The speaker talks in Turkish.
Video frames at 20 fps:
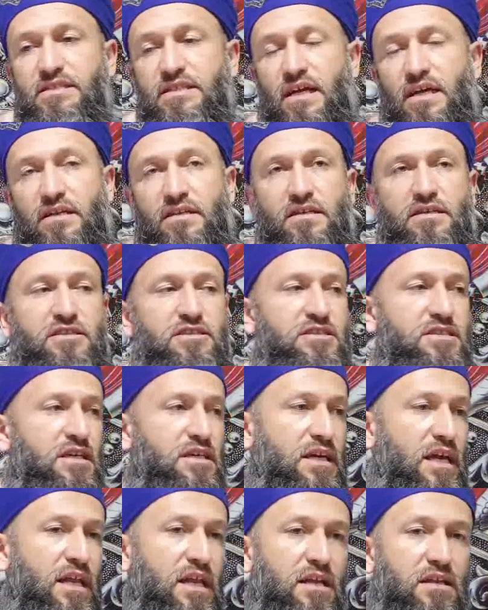nerede? İşte
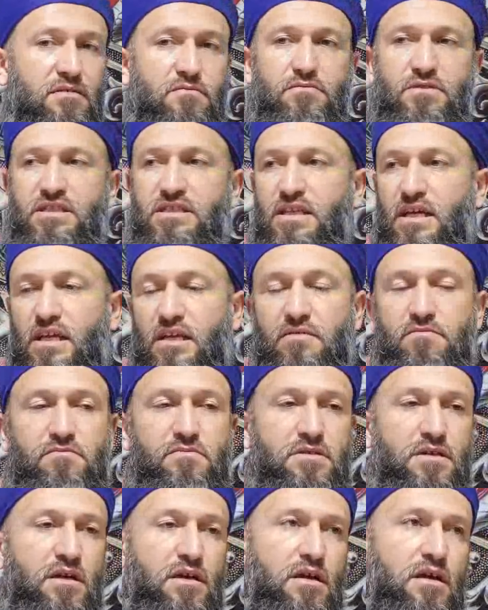gelelim, gidelim.